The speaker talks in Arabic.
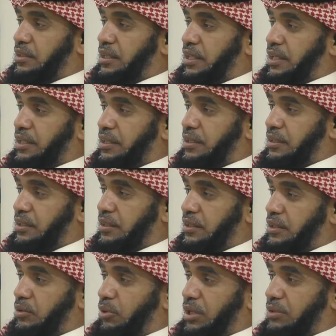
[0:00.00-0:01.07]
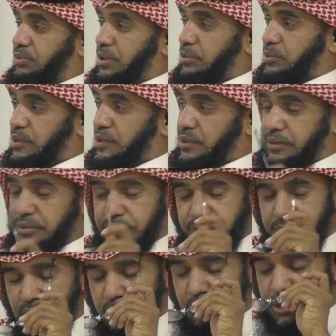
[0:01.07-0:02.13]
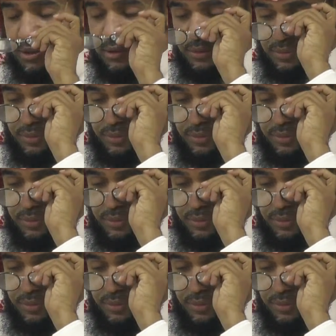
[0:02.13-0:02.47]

ايضا الوقف يا ابو محمد